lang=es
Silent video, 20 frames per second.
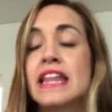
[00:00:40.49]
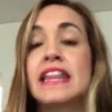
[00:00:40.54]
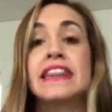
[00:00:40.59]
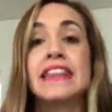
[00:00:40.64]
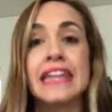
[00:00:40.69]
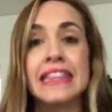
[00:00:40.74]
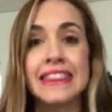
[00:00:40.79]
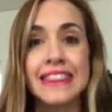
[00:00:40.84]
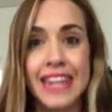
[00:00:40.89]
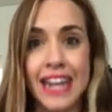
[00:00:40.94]

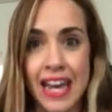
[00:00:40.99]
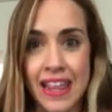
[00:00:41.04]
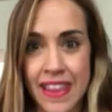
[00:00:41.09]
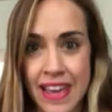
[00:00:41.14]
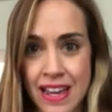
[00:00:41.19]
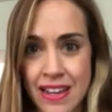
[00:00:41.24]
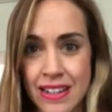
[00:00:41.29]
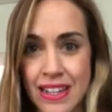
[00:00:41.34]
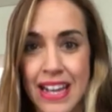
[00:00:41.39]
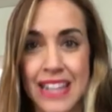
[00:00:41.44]
De
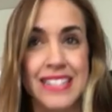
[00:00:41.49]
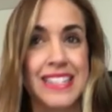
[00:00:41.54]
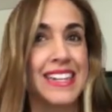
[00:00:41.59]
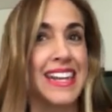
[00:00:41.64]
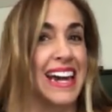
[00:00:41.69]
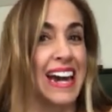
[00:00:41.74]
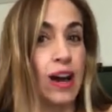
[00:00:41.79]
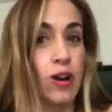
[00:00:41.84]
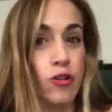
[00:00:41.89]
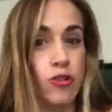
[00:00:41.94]
entrada, así
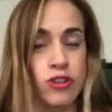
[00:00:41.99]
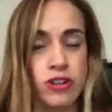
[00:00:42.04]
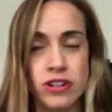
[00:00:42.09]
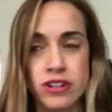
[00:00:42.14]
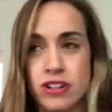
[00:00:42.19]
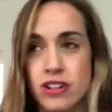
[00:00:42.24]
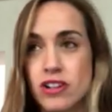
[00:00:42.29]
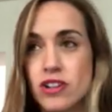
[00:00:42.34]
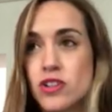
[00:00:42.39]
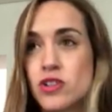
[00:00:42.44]
de jalón,
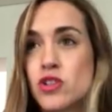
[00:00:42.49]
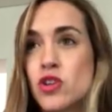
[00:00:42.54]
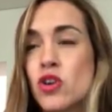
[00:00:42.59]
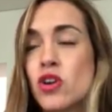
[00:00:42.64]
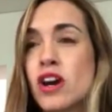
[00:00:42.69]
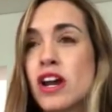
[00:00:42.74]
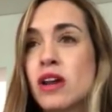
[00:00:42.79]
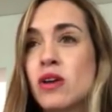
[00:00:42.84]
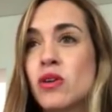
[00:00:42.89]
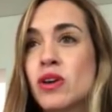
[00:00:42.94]

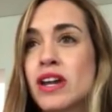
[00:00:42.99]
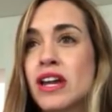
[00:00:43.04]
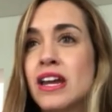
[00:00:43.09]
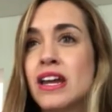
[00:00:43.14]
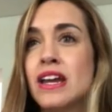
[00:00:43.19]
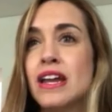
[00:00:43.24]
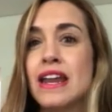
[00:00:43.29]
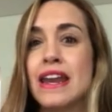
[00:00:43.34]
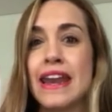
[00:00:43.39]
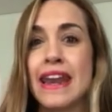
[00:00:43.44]
yo creo
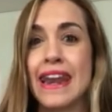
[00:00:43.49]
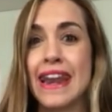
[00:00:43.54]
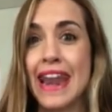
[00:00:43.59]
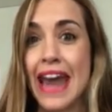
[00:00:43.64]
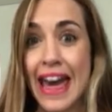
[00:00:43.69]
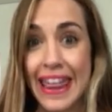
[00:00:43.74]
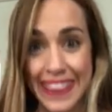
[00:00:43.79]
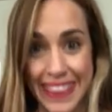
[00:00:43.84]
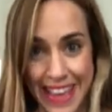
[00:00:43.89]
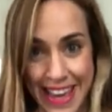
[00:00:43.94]
que
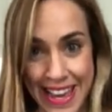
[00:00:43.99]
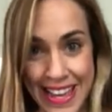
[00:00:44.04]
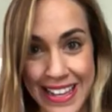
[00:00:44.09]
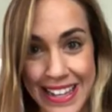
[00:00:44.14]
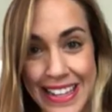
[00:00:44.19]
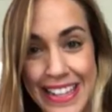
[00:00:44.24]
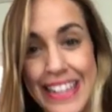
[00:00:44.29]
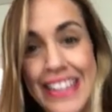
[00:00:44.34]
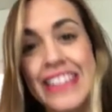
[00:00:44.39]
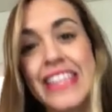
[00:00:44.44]

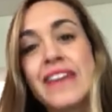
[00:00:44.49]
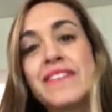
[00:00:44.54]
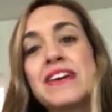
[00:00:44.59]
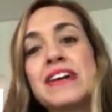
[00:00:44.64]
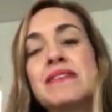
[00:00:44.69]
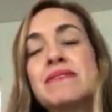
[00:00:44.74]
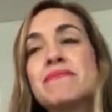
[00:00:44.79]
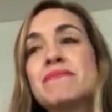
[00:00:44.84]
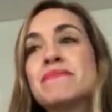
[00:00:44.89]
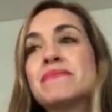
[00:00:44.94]
nada
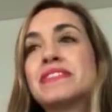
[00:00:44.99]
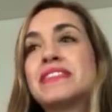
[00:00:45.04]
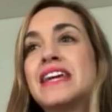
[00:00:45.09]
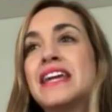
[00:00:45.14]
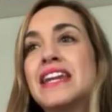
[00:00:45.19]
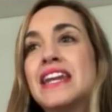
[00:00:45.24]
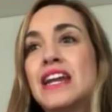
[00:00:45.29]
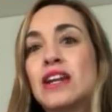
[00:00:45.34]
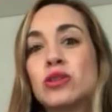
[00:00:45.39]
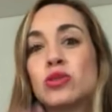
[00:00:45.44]
debe
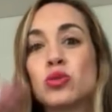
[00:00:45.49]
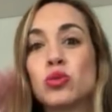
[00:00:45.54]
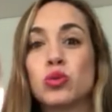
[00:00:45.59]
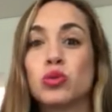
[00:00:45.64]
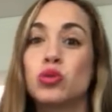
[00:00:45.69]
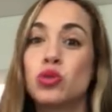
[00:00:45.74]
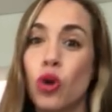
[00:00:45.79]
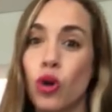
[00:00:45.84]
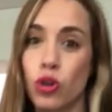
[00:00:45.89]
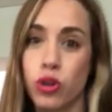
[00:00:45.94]
tener tu
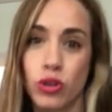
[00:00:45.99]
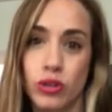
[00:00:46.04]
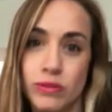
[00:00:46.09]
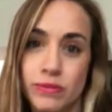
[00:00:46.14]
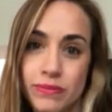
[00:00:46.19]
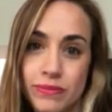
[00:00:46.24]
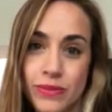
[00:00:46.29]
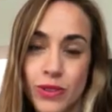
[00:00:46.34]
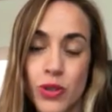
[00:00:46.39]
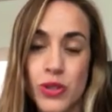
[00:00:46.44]

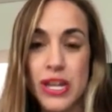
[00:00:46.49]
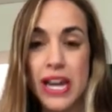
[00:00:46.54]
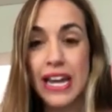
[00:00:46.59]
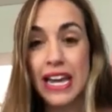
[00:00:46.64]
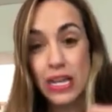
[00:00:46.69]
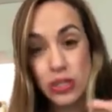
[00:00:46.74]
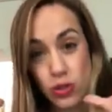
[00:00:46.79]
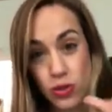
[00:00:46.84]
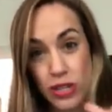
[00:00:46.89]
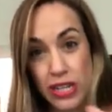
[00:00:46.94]
todo. O sea,
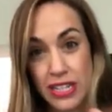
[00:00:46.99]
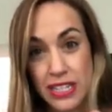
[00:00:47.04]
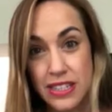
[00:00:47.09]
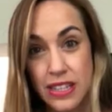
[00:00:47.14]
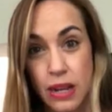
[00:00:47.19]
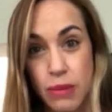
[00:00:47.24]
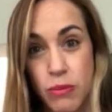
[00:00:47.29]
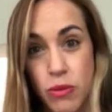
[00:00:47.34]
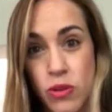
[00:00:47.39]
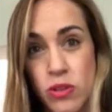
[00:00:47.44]
esos
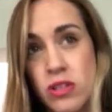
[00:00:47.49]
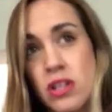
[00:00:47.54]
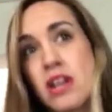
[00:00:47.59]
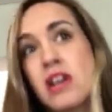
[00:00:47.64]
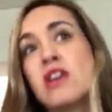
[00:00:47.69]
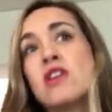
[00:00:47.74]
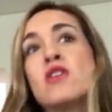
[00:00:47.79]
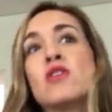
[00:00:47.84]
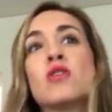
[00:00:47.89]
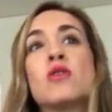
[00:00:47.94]
extremos,
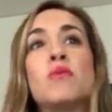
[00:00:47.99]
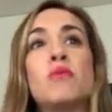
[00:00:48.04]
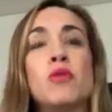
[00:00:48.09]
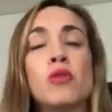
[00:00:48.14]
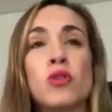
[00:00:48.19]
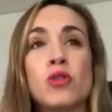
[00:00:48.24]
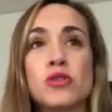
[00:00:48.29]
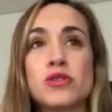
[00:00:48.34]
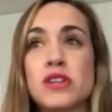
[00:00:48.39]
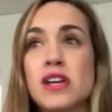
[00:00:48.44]

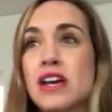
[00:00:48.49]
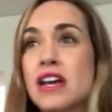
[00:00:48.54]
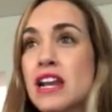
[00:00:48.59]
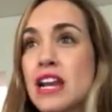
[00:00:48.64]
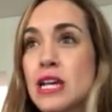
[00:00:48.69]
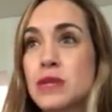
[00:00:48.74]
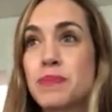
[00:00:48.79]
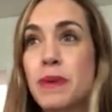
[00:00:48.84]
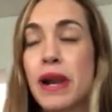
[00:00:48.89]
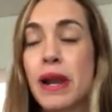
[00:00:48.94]
como los,
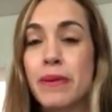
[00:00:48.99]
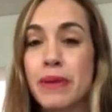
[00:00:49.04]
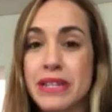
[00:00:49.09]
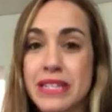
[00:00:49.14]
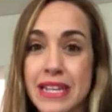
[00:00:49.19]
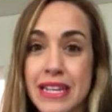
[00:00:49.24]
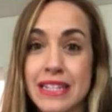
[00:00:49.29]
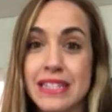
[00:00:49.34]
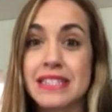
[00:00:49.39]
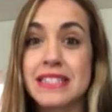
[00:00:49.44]
las
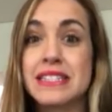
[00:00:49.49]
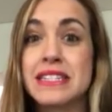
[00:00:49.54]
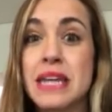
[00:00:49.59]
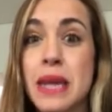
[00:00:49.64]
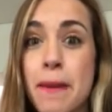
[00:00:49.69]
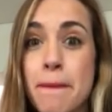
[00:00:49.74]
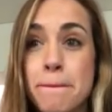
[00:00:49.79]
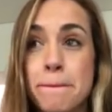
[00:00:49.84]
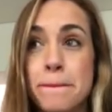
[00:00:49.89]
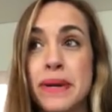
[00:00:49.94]
palabras de
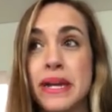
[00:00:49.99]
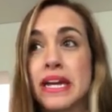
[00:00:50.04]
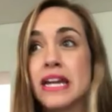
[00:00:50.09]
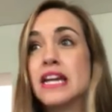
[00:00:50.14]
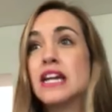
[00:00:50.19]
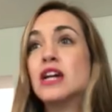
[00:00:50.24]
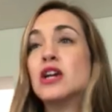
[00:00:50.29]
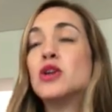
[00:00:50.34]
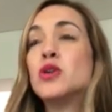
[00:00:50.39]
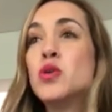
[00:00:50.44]

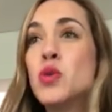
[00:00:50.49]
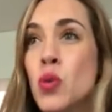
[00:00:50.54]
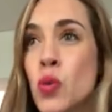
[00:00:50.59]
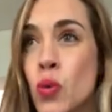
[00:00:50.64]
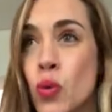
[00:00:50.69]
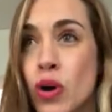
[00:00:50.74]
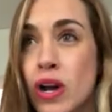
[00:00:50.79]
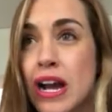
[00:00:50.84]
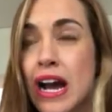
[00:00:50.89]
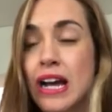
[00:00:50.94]
siempre,
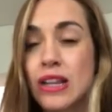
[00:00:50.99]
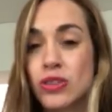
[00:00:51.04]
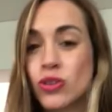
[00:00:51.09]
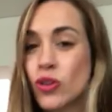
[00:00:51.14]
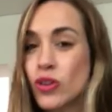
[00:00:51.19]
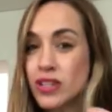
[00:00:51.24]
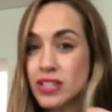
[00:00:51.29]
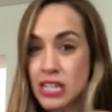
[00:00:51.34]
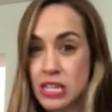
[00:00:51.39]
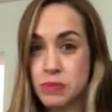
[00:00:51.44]
nunca,
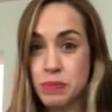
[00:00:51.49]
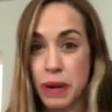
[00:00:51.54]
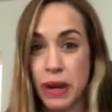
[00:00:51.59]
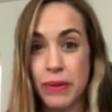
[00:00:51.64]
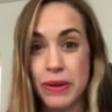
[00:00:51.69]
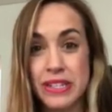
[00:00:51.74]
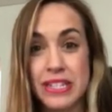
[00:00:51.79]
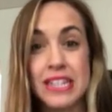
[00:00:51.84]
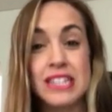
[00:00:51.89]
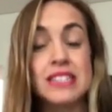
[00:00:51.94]
todas esas
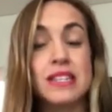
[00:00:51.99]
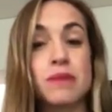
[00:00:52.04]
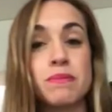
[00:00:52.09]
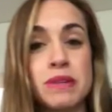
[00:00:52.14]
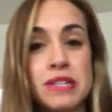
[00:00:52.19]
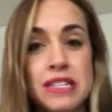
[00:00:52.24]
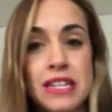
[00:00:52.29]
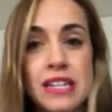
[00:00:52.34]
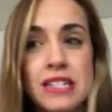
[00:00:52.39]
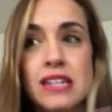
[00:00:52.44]
palabras
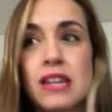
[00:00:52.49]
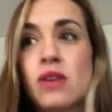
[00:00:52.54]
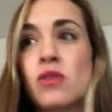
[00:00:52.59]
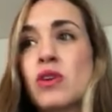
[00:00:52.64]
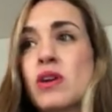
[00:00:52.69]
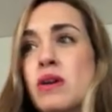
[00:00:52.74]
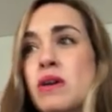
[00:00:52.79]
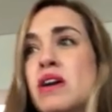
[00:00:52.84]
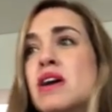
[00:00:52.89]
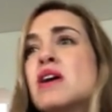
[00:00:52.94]
extremistas
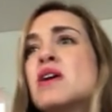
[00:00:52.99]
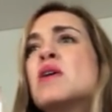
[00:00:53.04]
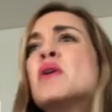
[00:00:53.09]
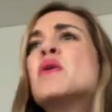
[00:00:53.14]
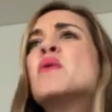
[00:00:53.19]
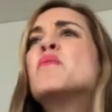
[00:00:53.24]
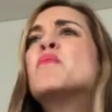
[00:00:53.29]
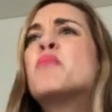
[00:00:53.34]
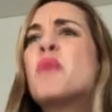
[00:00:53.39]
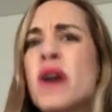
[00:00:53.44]
creo que
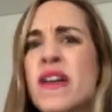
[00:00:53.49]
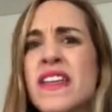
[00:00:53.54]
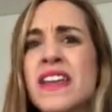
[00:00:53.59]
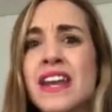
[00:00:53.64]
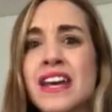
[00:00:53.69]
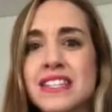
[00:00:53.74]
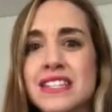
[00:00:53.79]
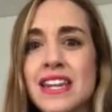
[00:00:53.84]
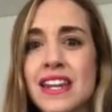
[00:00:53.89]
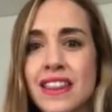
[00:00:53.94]

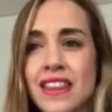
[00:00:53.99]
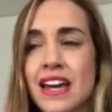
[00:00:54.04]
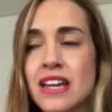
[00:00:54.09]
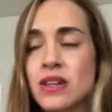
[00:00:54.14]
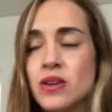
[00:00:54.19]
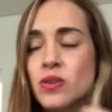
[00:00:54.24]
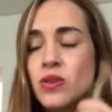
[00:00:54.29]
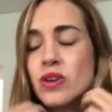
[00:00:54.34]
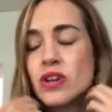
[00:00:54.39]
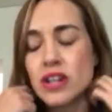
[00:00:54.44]
pueden hacer
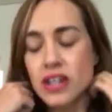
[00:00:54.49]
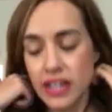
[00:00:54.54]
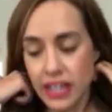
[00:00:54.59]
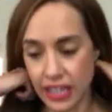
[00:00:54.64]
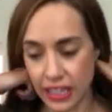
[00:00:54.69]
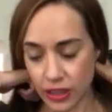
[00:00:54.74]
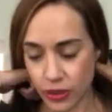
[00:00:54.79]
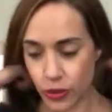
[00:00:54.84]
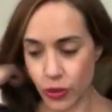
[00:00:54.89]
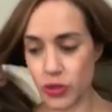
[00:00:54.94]
daño.
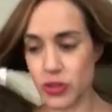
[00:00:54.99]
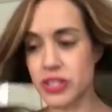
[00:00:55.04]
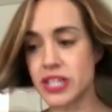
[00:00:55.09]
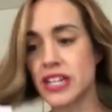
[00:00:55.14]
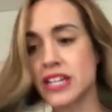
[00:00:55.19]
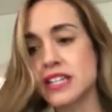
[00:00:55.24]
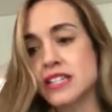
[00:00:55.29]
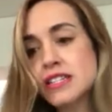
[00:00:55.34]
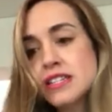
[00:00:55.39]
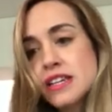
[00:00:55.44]

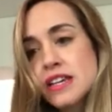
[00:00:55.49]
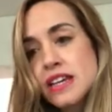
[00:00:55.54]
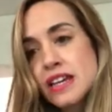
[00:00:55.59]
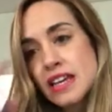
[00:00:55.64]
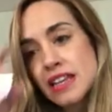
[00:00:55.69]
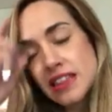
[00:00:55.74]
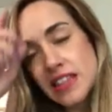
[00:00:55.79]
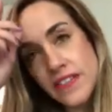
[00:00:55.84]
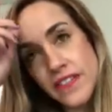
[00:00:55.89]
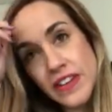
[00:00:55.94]
Entonces,
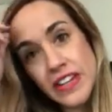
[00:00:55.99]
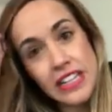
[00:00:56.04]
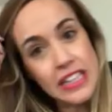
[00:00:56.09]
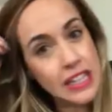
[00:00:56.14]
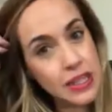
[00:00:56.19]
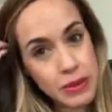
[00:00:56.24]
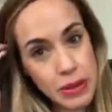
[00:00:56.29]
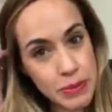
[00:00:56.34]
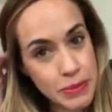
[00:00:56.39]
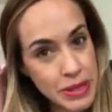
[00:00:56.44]

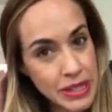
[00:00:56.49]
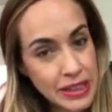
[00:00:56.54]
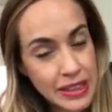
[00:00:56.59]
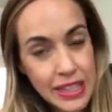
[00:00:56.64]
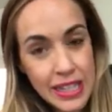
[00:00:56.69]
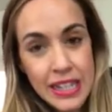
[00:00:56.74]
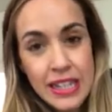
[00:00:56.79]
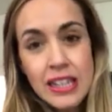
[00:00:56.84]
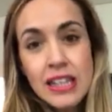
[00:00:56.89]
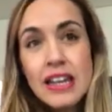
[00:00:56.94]

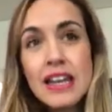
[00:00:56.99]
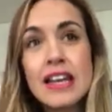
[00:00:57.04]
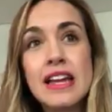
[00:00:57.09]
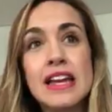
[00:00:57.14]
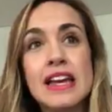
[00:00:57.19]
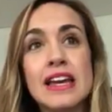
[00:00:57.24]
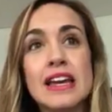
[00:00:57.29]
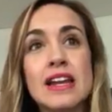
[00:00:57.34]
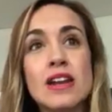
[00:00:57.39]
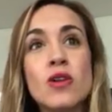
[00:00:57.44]
definitivamente,
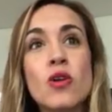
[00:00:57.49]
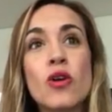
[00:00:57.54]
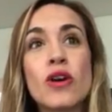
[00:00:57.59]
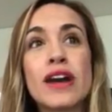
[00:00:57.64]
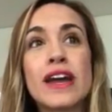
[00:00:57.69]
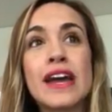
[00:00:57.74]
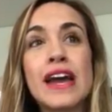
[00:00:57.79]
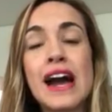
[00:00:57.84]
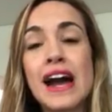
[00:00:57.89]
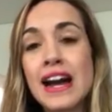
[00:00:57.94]
eh,
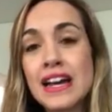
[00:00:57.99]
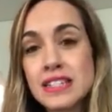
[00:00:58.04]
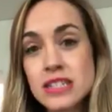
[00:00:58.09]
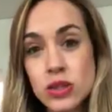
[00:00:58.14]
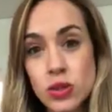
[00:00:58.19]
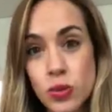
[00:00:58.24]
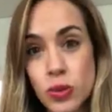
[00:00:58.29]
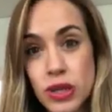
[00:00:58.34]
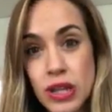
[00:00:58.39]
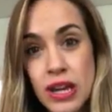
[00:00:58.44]
lo que hagas
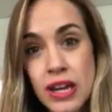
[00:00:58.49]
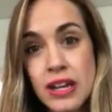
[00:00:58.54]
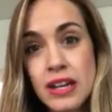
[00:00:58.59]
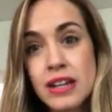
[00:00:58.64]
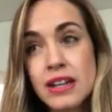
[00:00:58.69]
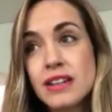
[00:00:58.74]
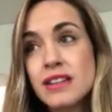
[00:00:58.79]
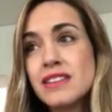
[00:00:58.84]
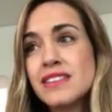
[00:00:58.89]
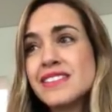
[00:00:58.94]
de tu
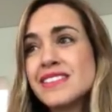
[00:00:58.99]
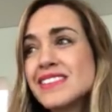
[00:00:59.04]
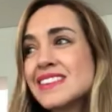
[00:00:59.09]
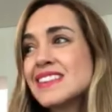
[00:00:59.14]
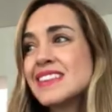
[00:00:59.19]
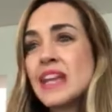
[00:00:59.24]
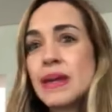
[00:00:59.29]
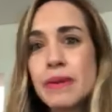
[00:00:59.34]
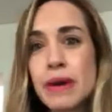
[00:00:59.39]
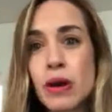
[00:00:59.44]
vida
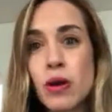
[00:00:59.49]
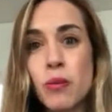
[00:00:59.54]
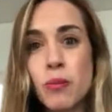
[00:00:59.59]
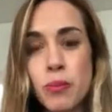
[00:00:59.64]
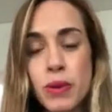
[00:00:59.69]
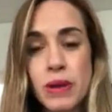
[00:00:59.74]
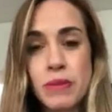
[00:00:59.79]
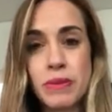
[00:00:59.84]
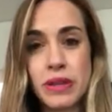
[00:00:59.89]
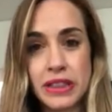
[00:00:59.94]
debe
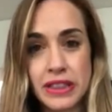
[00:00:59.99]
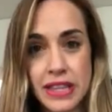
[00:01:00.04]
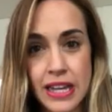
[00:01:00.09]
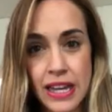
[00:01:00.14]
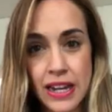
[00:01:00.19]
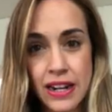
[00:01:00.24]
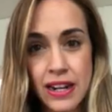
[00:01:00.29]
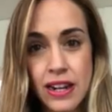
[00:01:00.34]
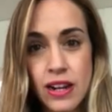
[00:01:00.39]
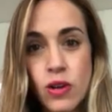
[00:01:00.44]

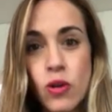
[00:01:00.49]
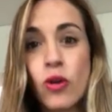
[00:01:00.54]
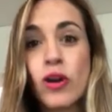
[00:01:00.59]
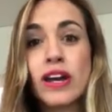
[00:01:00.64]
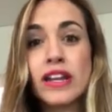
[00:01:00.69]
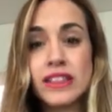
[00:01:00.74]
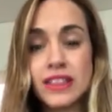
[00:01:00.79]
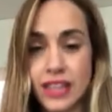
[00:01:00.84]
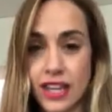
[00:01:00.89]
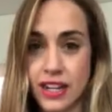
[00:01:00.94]
complementar lo
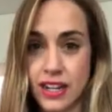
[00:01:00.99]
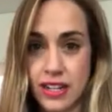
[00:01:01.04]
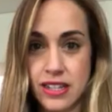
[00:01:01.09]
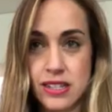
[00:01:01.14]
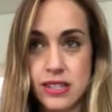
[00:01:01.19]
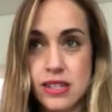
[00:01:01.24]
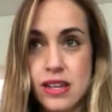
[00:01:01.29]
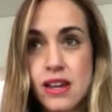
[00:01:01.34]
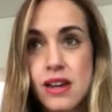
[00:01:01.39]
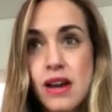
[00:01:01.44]
que
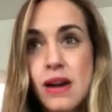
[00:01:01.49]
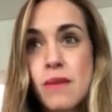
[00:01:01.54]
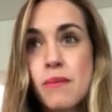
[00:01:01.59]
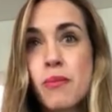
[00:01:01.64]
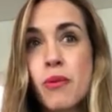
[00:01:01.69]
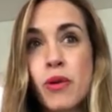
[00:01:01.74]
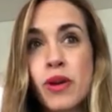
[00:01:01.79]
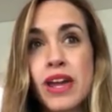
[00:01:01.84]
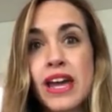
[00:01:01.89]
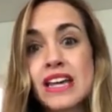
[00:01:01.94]
tienes,
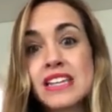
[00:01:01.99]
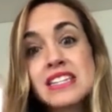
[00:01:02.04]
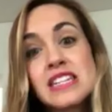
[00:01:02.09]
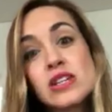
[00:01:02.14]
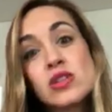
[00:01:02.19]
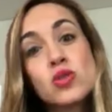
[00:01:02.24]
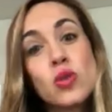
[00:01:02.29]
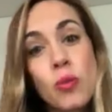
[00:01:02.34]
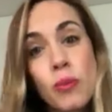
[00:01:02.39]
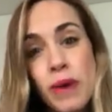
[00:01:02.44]
porque
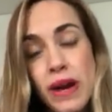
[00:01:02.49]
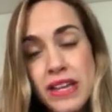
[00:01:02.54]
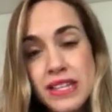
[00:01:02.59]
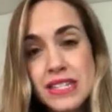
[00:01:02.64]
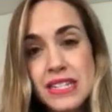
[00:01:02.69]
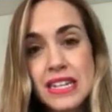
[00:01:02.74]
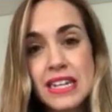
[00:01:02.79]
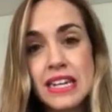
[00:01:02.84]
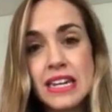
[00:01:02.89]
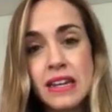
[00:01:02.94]
así
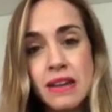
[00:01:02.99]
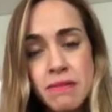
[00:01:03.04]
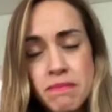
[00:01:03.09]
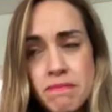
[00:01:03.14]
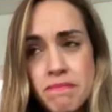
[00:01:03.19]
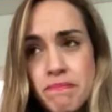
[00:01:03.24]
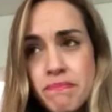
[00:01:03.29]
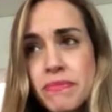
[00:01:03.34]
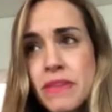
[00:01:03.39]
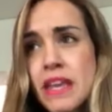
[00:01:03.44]
sumas
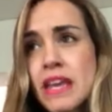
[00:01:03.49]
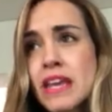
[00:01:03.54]
y